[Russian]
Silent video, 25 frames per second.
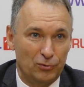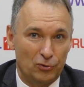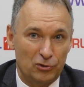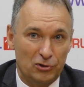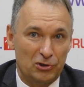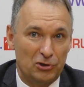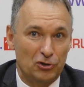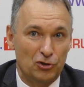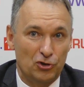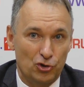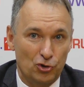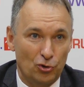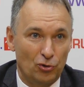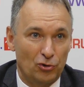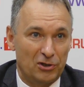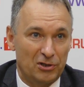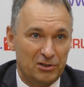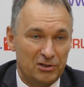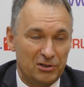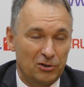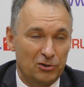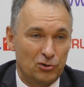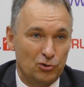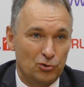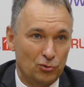Просто еще
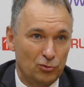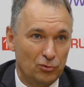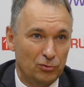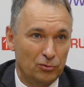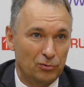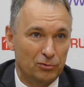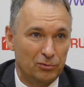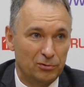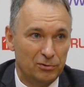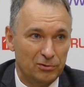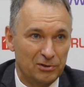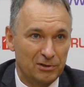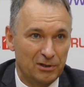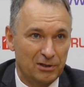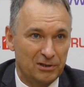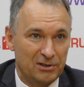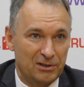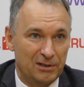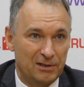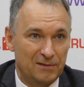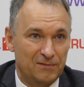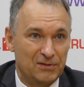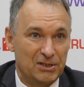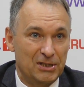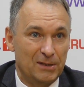раз хочу
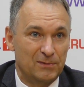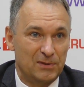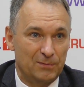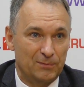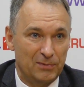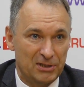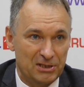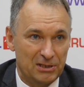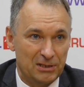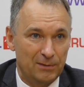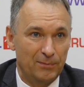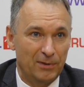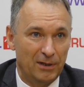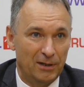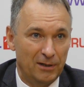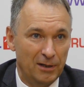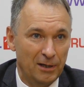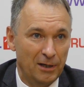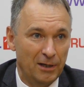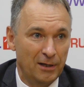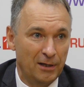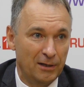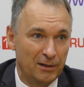сказать всем спасибо